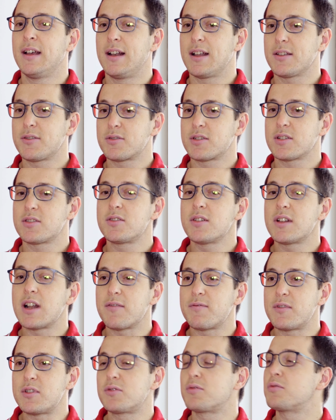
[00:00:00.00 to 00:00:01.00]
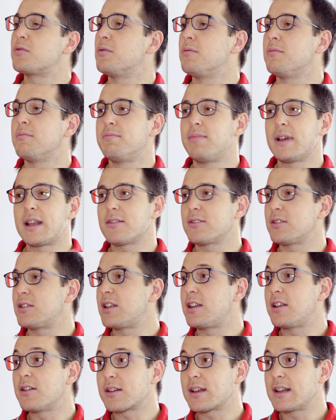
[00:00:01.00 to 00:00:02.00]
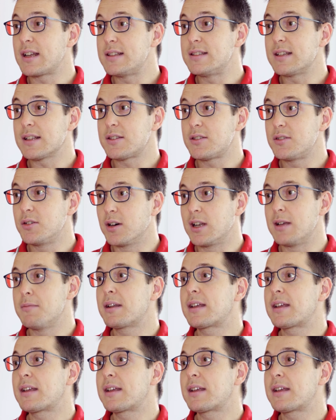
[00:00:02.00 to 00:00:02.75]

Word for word: l'Associazione ha vissuto un periodo di riorganizzazione